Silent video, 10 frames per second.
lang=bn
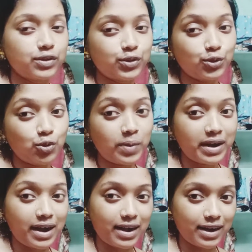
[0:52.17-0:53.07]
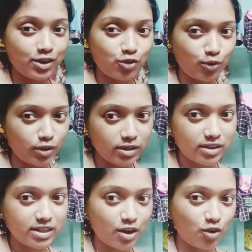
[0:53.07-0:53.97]
তো তোমরা কারা কারা
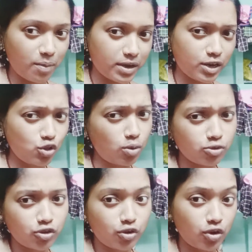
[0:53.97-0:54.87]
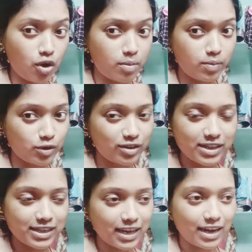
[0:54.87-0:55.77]
জগদ্ধাত্রী দেখো আমাকে কিন্তু অবশ্যই করে কমেন্ট বক্সে
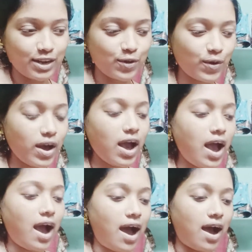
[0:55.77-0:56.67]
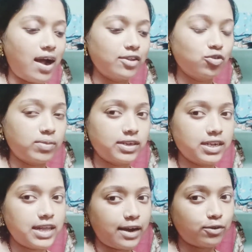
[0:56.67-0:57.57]
জানিও আর তোমাদের
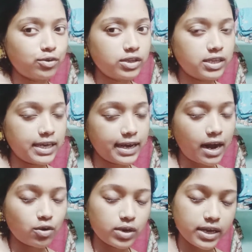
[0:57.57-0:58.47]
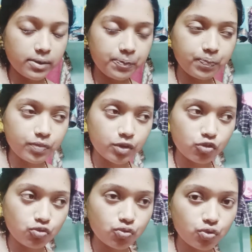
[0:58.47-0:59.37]
সাথে এখন যে কারণে
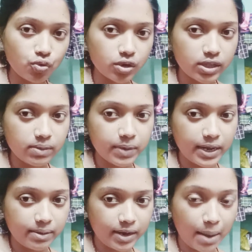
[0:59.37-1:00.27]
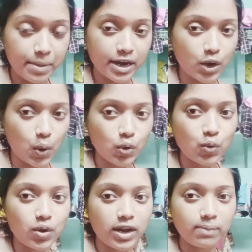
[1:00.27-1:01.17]
শ্যুট কর মানে ক্যামেরাটা অন
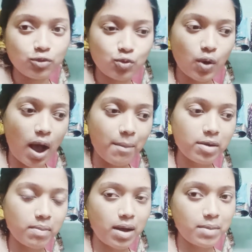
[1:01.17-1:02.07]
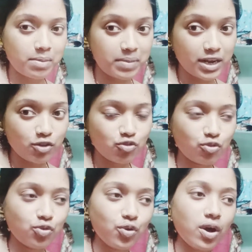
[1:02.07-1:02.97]
করলাম তো আমার মা আমার মেয়ের
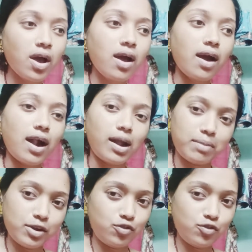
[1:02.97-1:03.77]
জন্য আর আমার